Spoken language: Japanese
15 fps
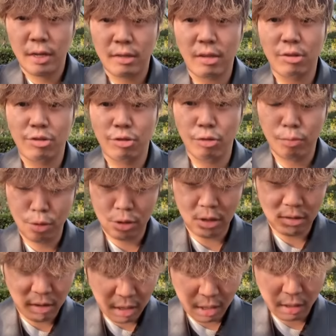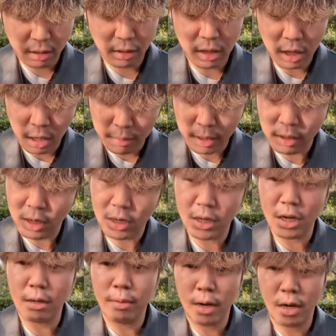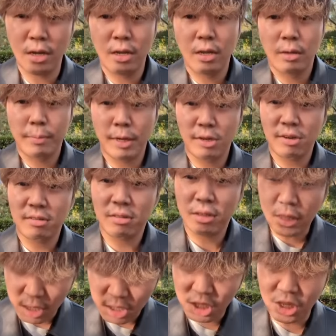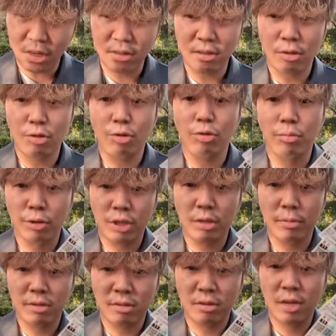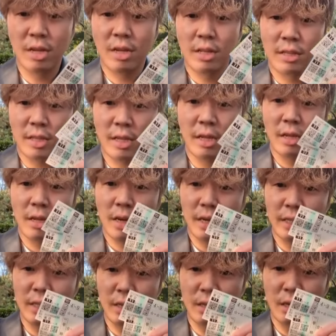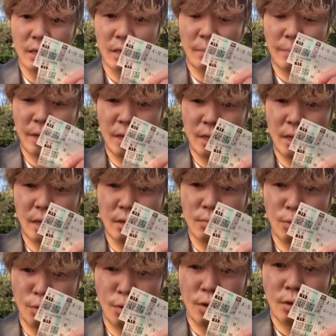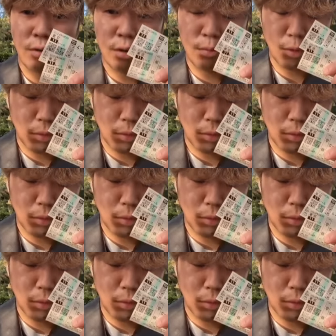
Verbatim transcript: 34秒台前半半ばぐらいになればペーシェンス大チャンスだと思ってますで相手に勝ったペリエールもこれ